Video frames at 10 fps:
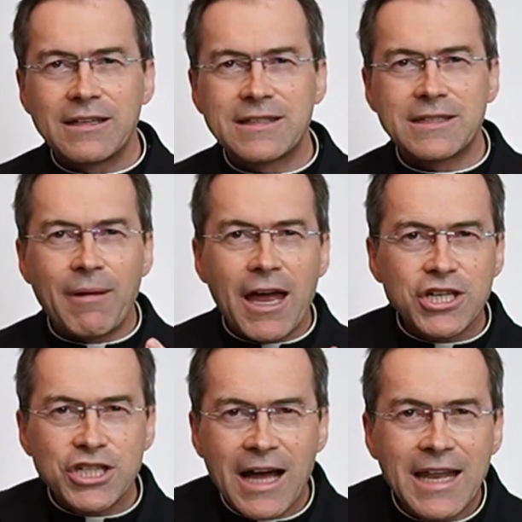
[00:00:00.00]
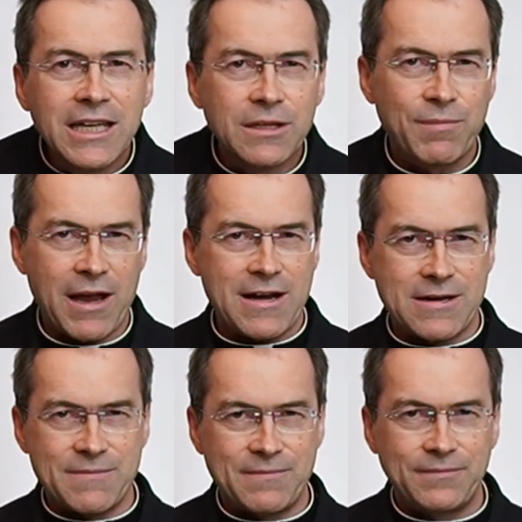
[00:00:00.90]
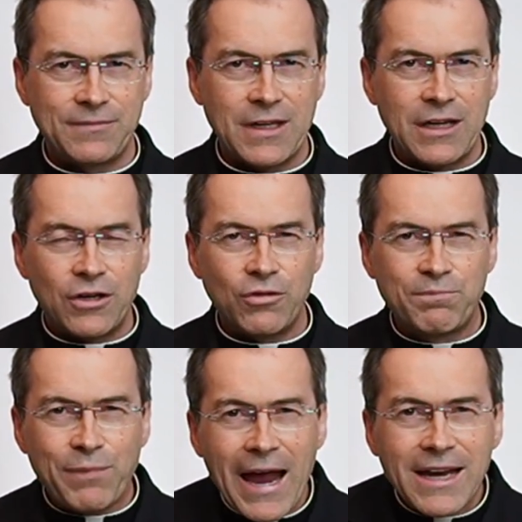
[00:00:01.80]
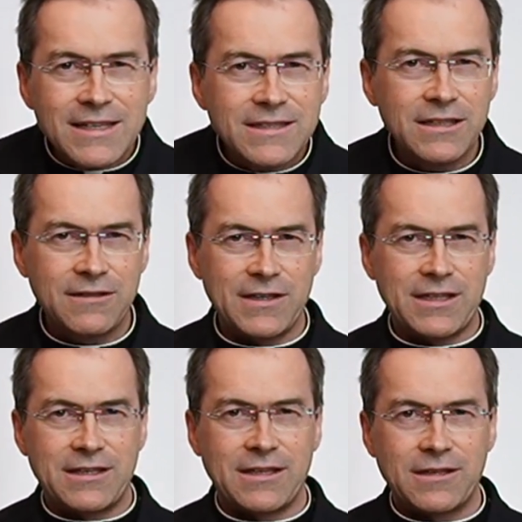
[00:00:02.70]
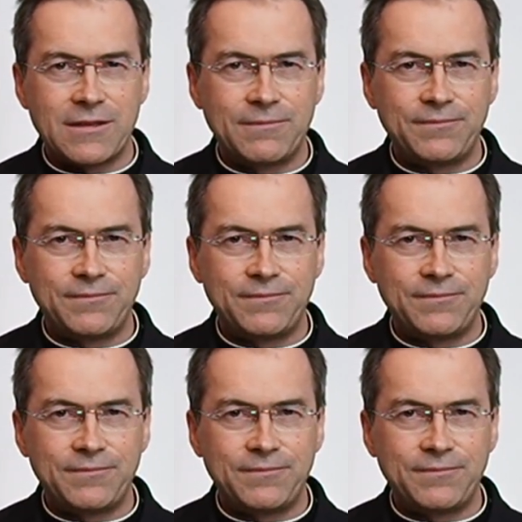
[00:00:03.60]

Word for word: zwei Standbeine. Und beide sind wichtig.